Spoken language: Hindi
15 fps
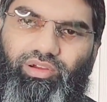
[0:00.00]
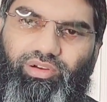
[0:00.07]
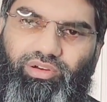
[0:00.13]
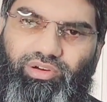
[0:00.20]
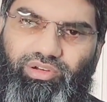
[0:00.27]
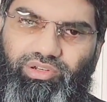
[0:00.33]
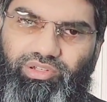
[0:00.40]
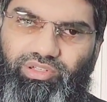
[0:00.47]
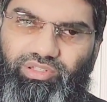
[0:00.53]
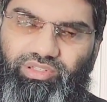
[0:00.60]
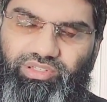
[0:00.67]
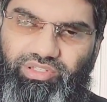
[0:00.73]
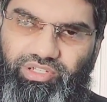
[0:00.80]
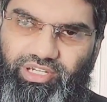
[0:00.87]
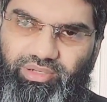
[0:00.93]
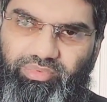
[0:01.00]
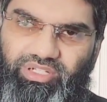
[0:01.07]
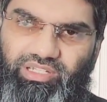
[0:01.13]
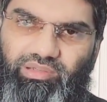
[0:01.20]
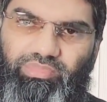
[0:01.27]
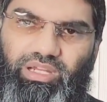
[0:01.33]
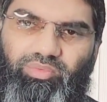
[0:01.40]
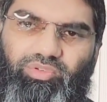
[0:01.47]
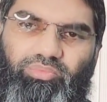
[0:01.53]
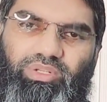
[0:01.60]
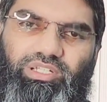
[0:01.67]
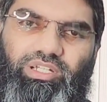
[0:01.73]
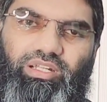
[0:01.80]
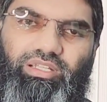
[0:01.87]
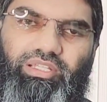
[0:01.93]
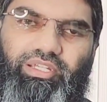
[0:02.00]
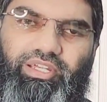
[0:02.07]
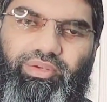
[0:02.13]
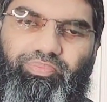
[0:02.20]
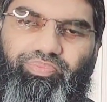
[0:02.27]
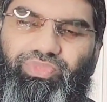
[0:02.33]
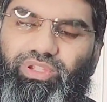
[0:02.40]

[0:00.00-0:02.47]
और स्टेटमेंट जब आपको मिल जाती है